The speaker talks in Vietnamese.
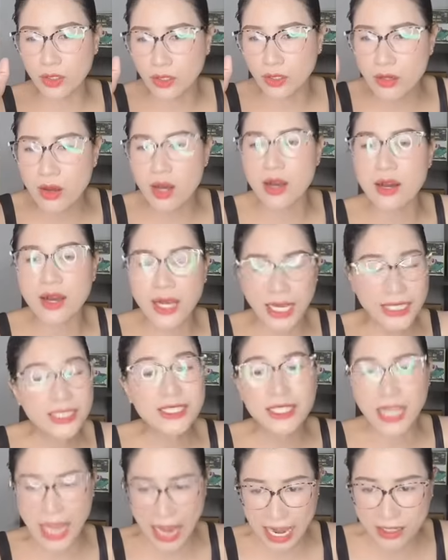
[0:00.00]
lượng
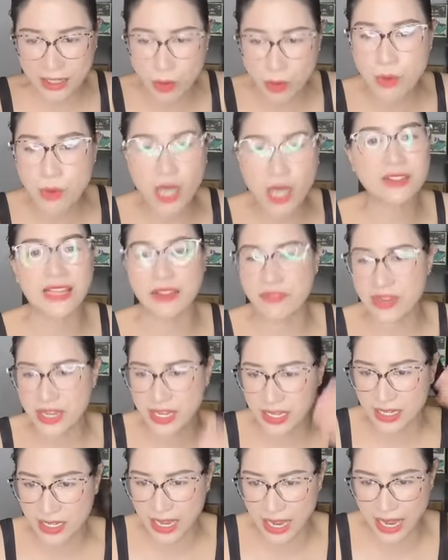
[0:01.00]
khách hàng đông hơn tại
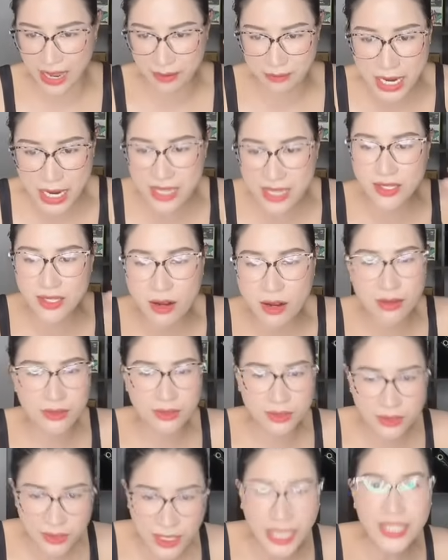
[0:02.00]
vì bây giờ
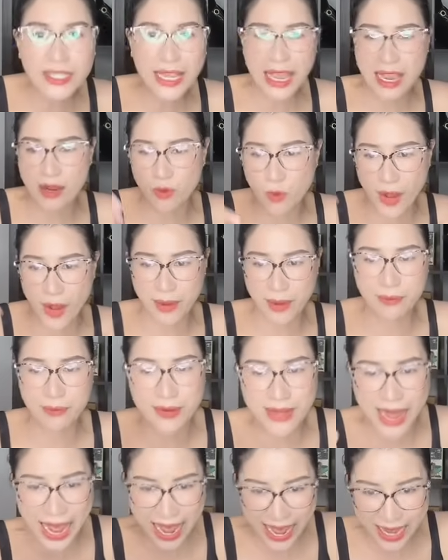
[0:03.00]
khách hàng của em
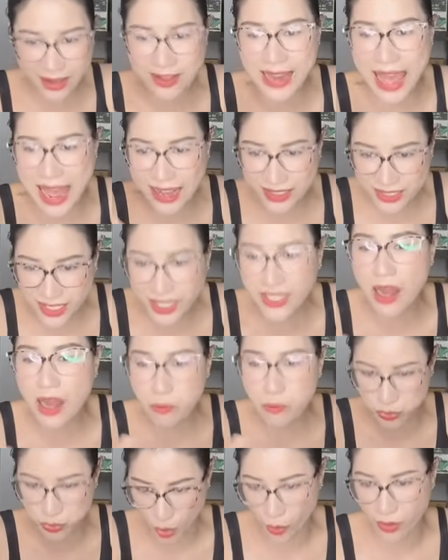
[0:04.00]
đã đang rất
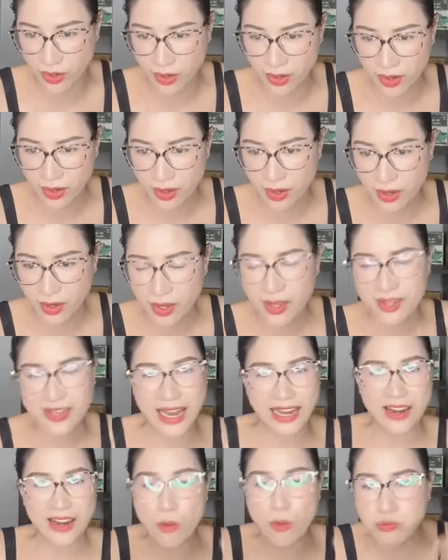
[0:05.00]
đông rồi đã
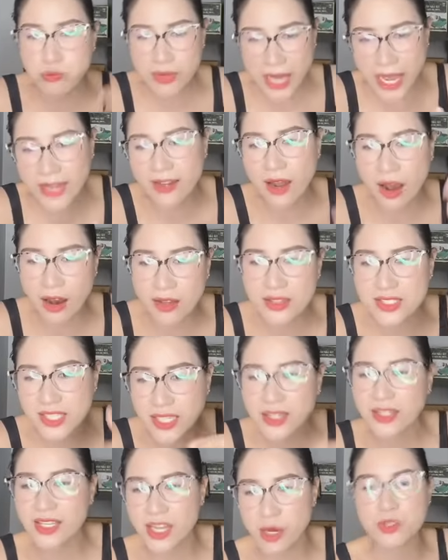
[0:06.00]
đông lên hơn
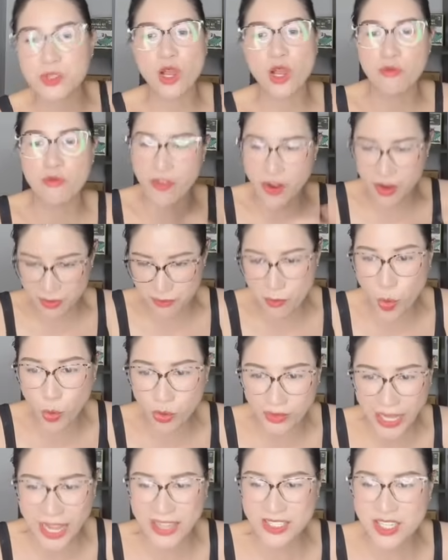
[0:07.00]
rất nhiều so với 4
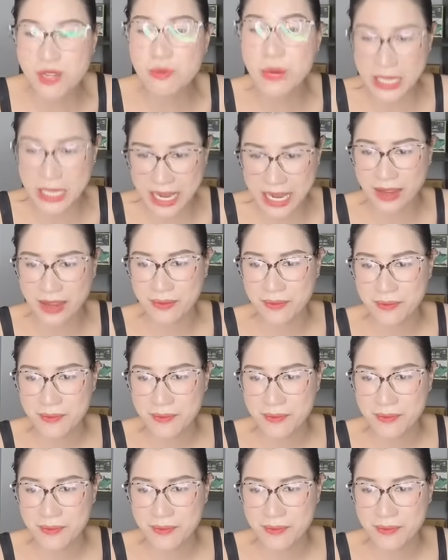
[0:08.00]
tháng trước bán hàng